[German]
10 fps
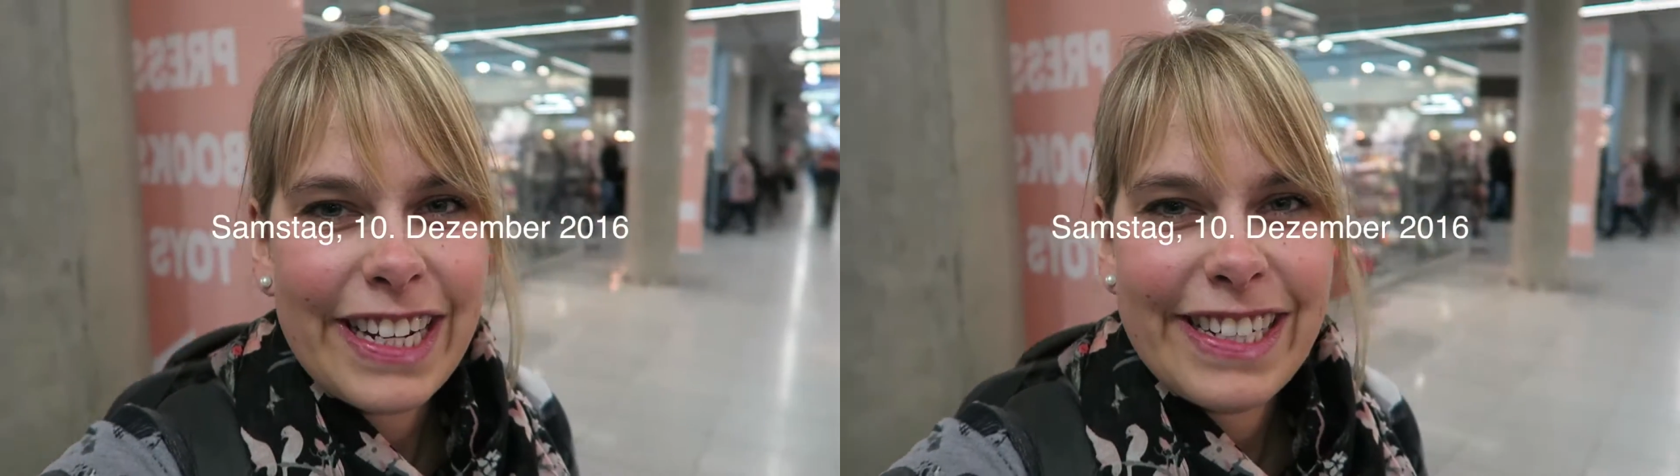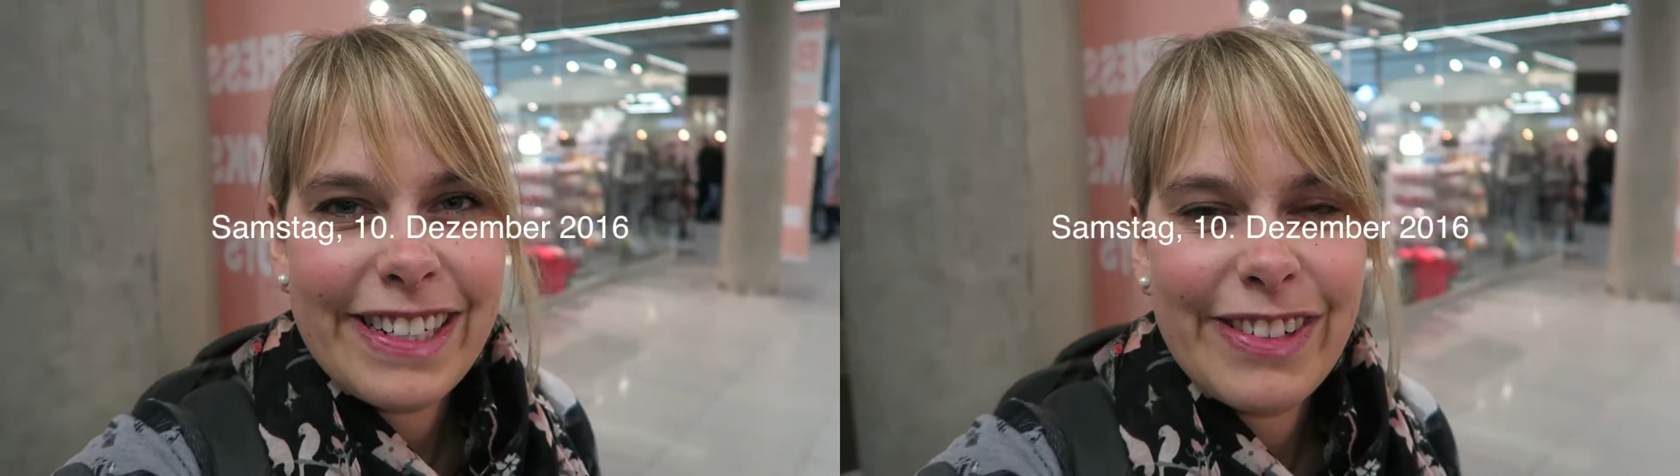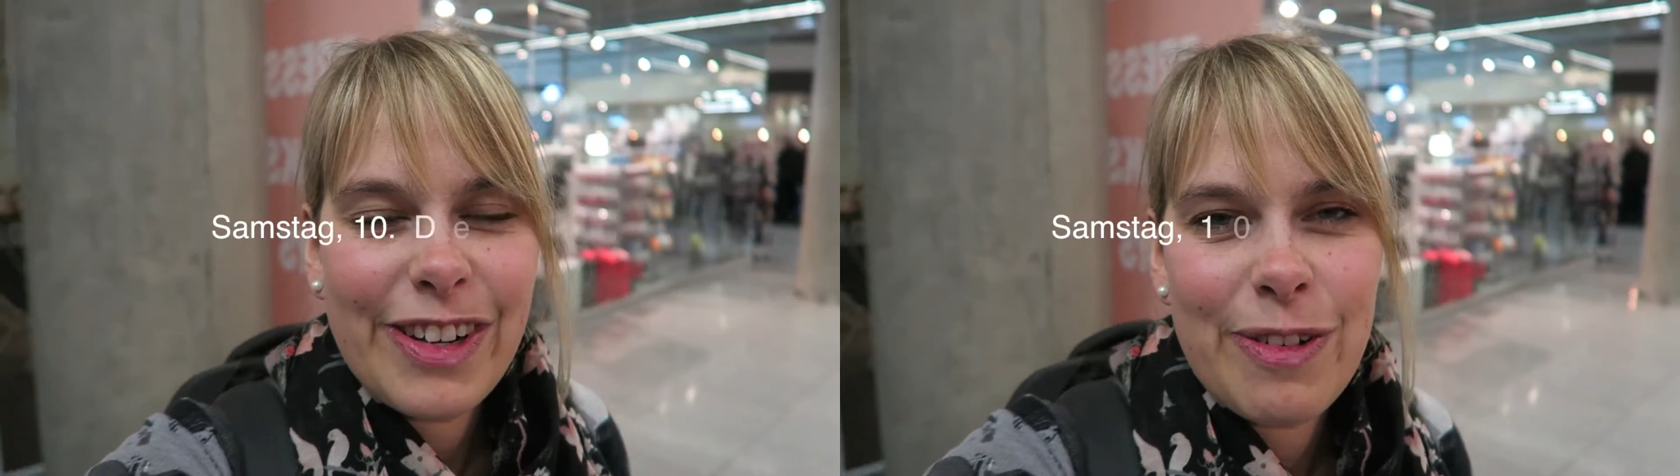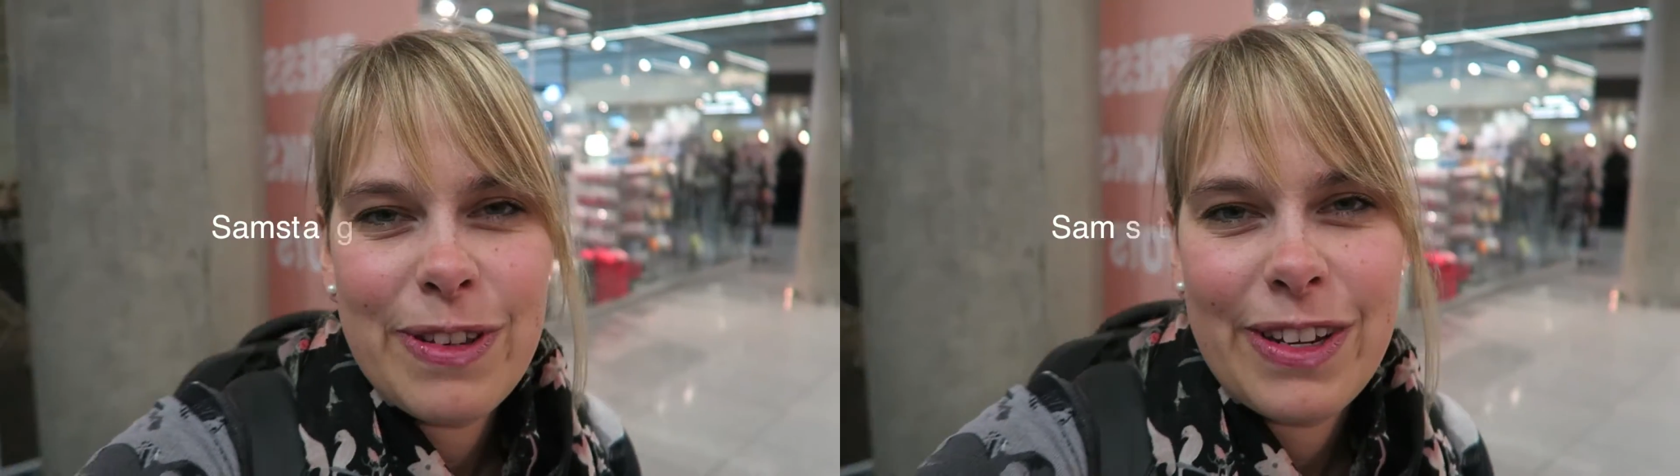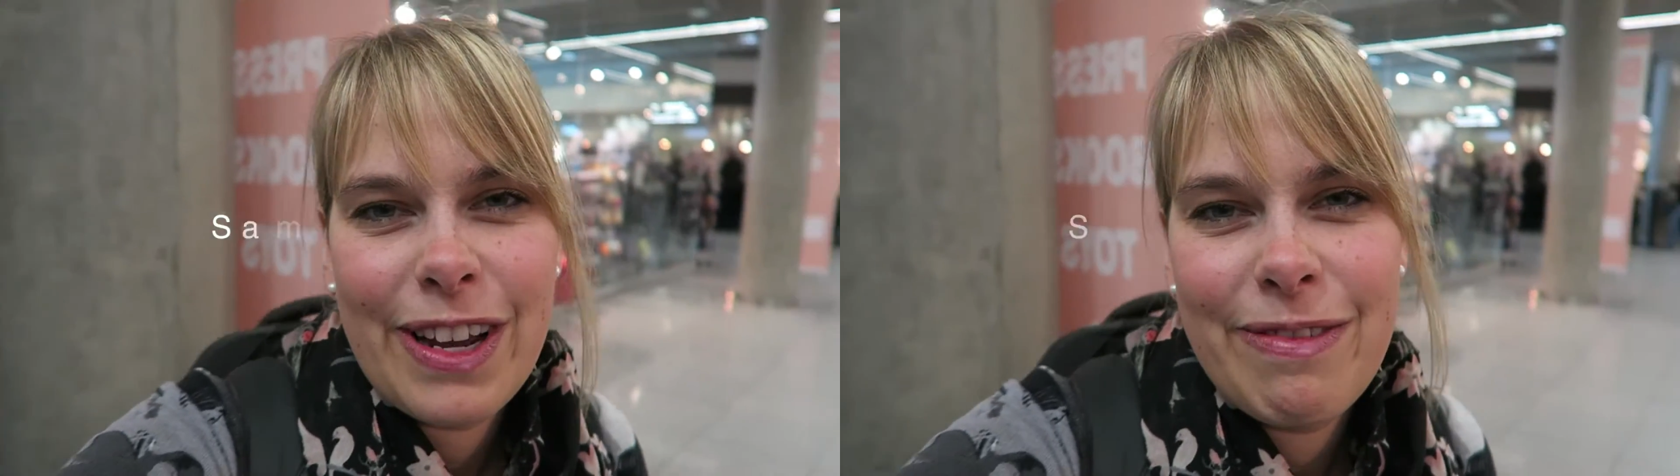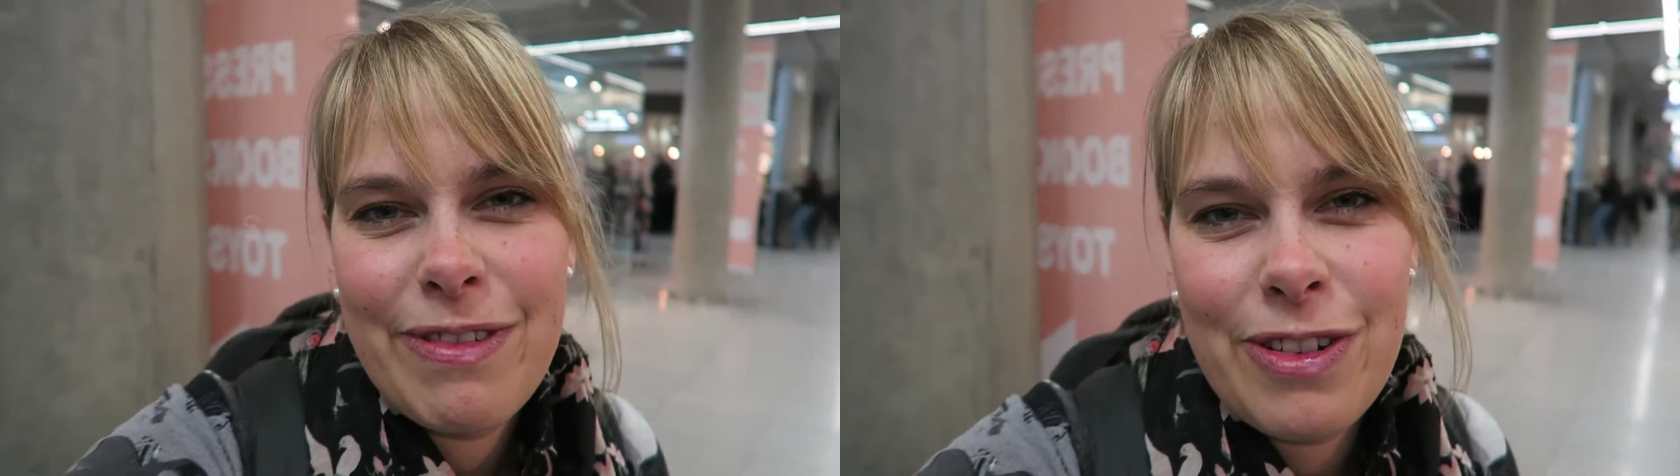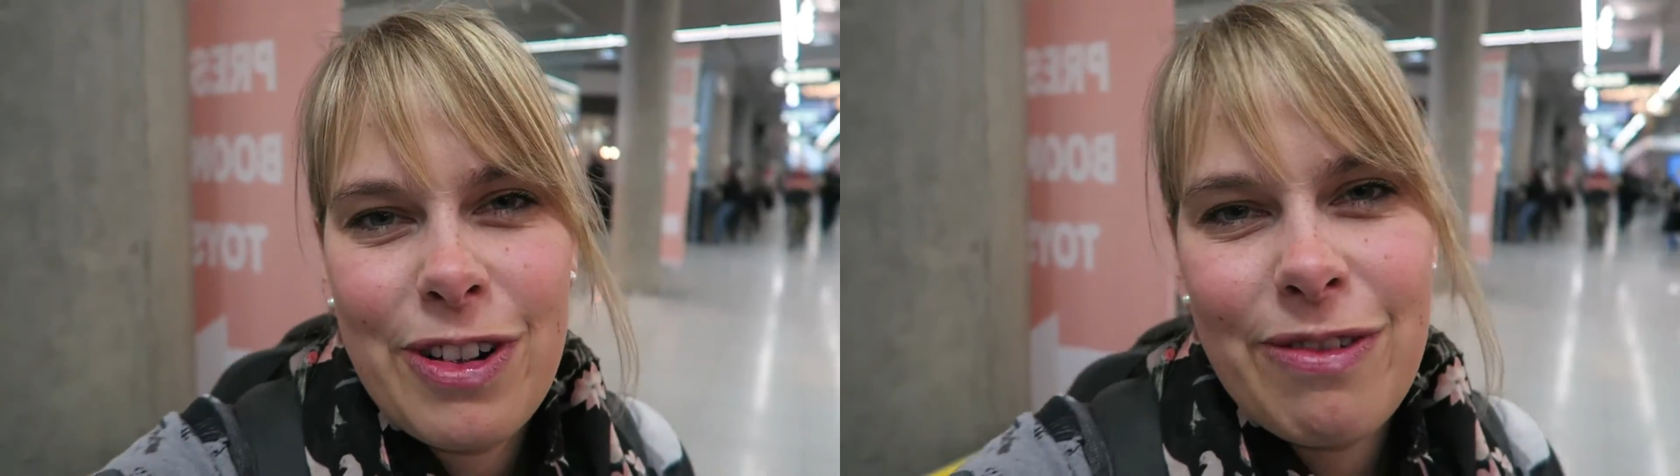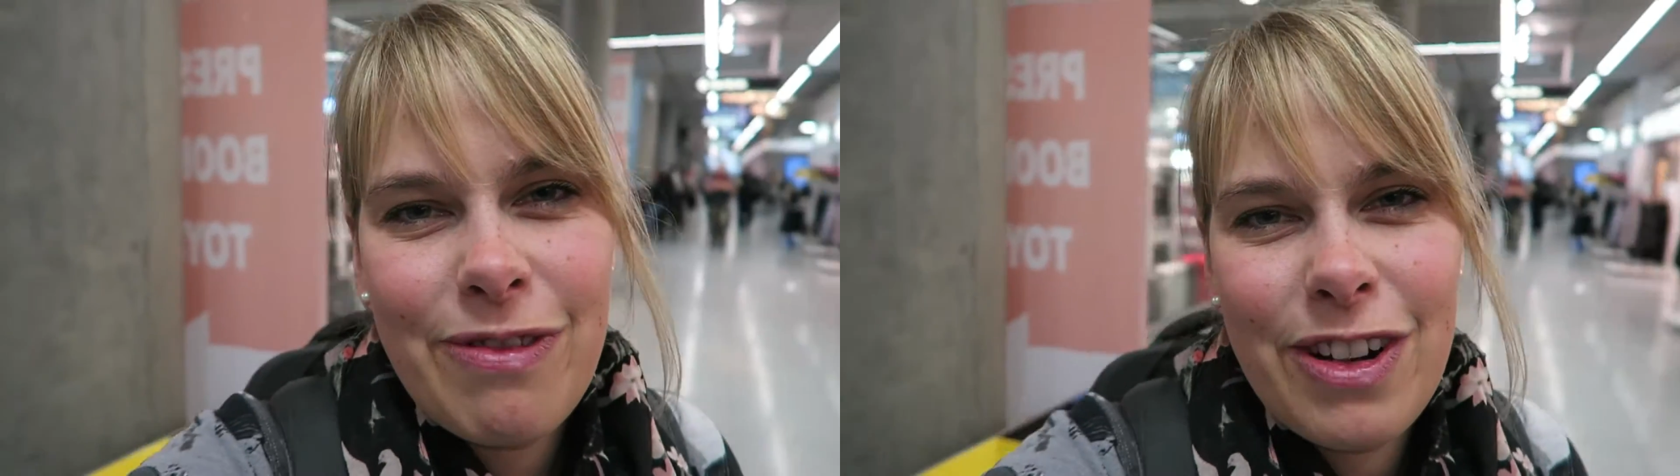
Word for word: herzlich willkommen zu einem neuen